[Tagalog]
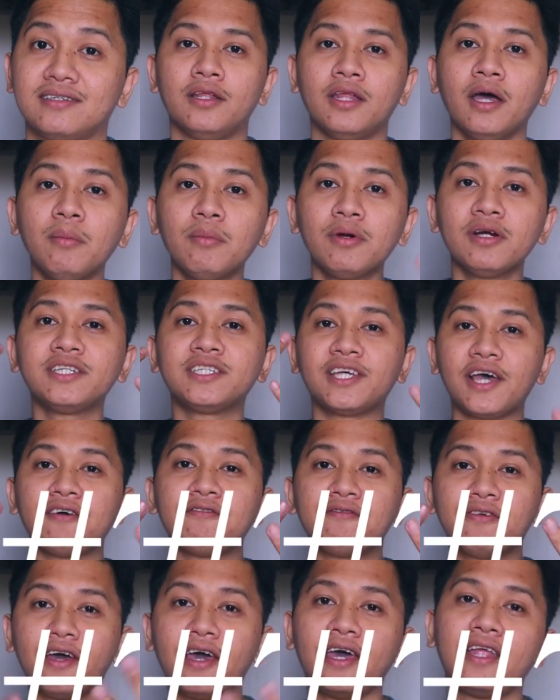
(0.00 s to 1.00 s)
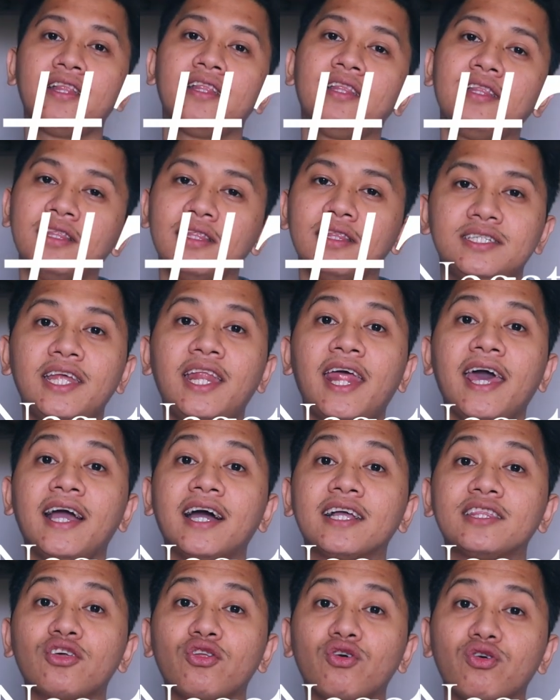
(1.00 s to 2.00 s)
Number 7, si
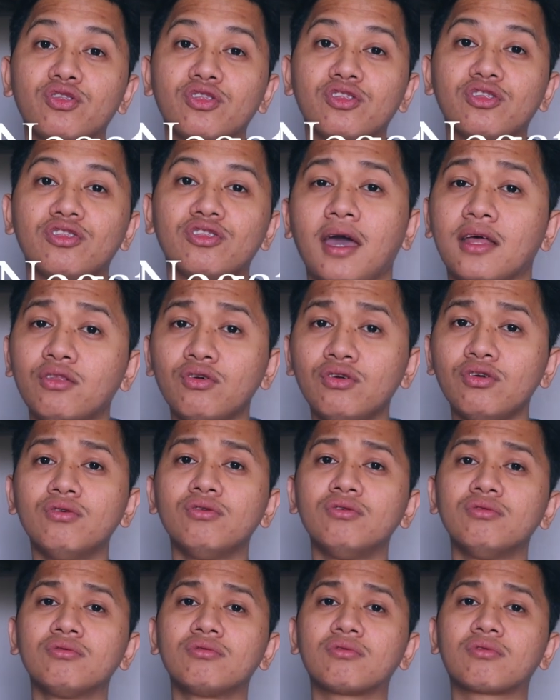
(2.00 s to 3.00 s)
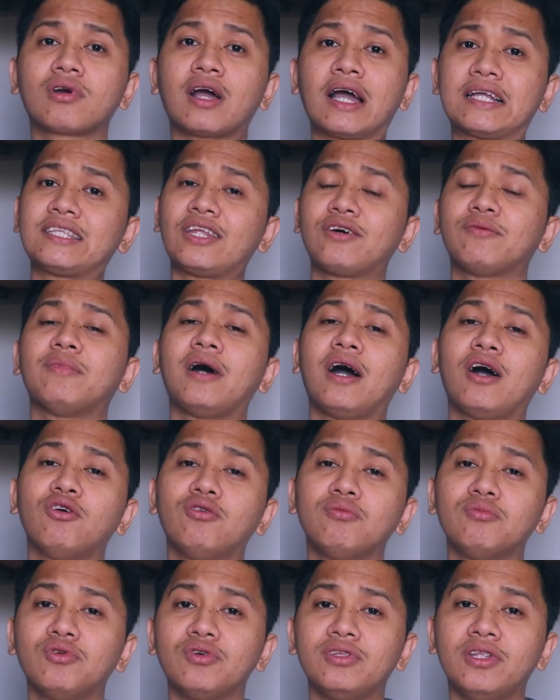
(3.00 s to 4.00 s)
Negatron. Ito yung
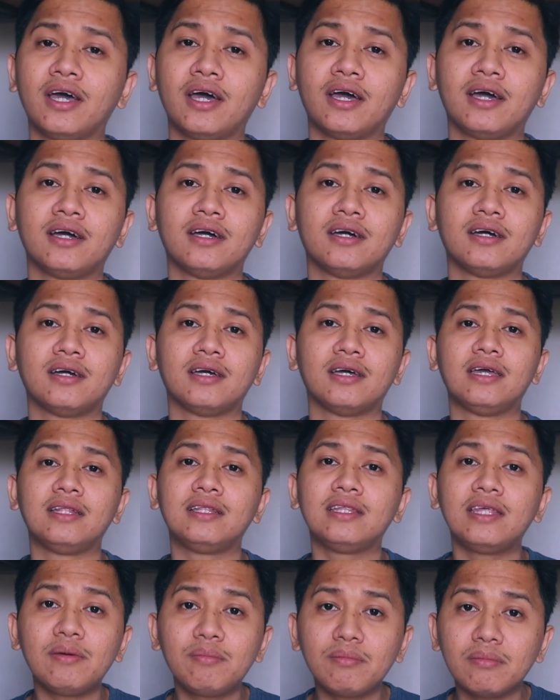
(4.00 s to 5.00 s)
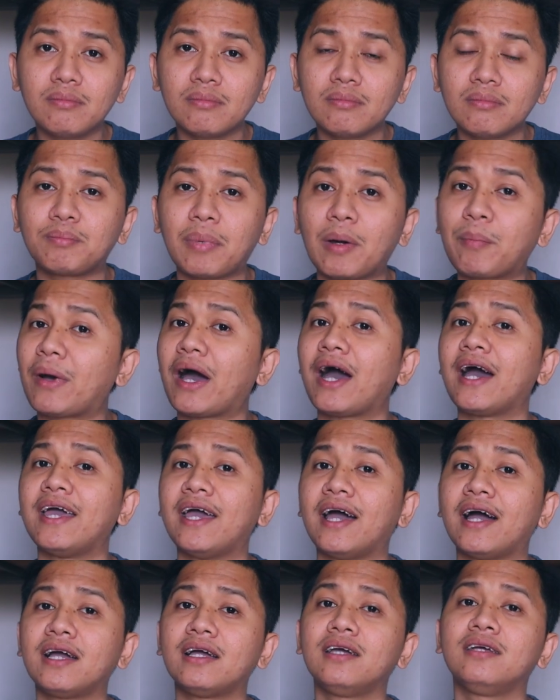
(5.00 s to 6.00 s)
katrabaho mo na hindi
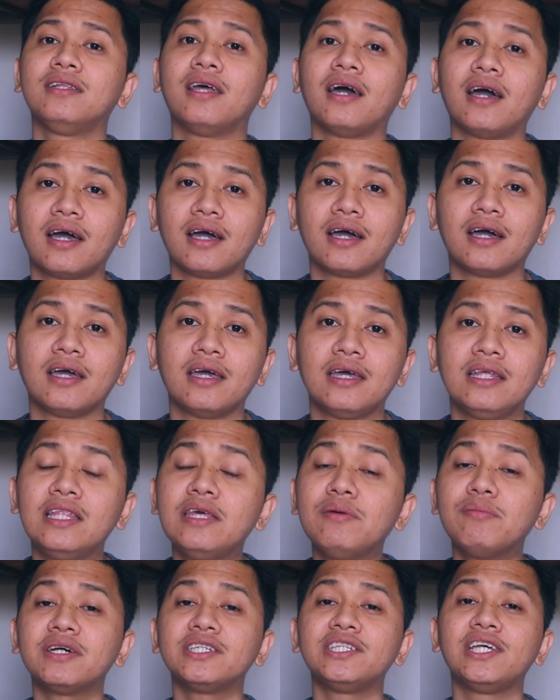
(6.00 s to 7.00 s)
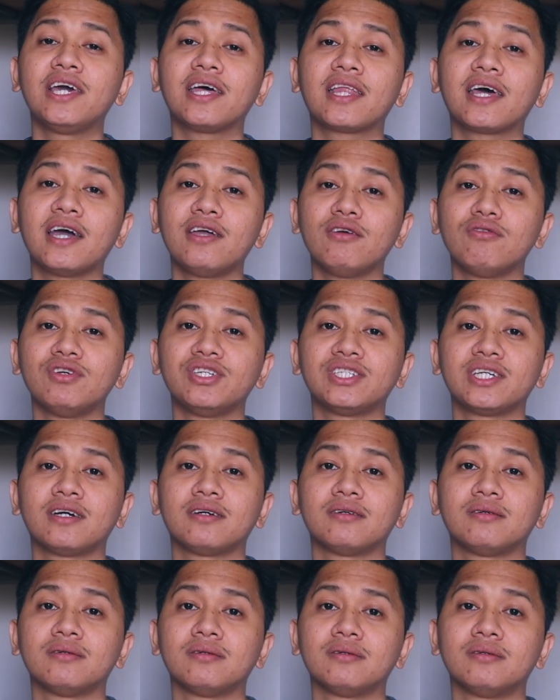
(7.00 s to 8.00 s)
papayag na hindi masira yung
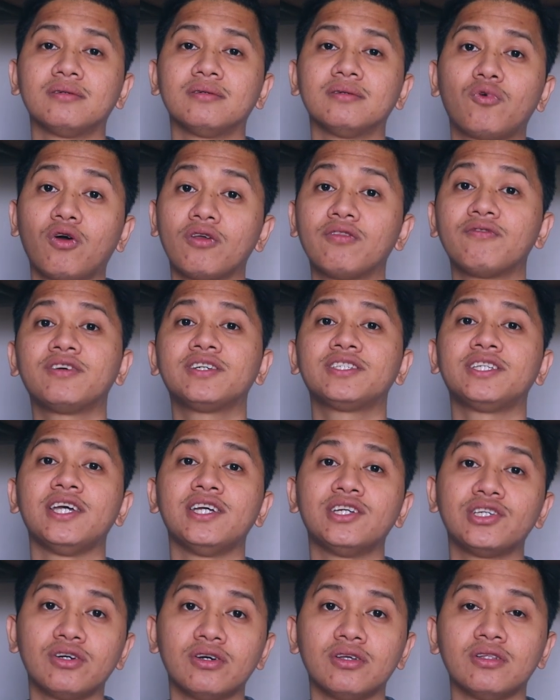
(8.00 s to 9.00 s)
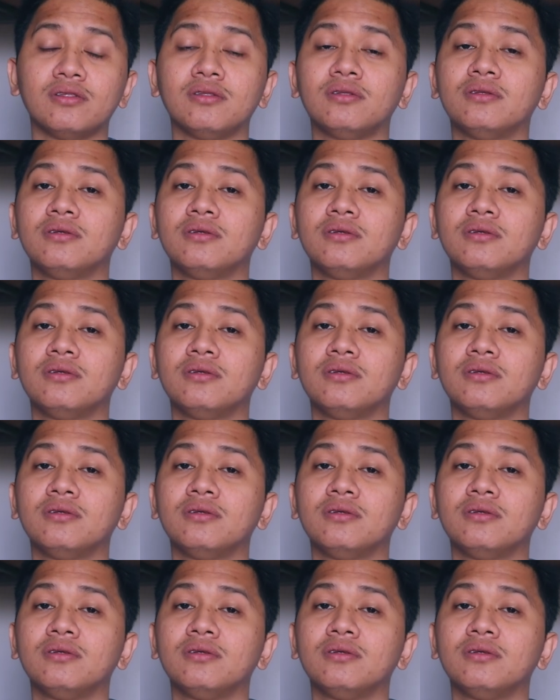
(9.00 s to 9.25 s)
isang conversation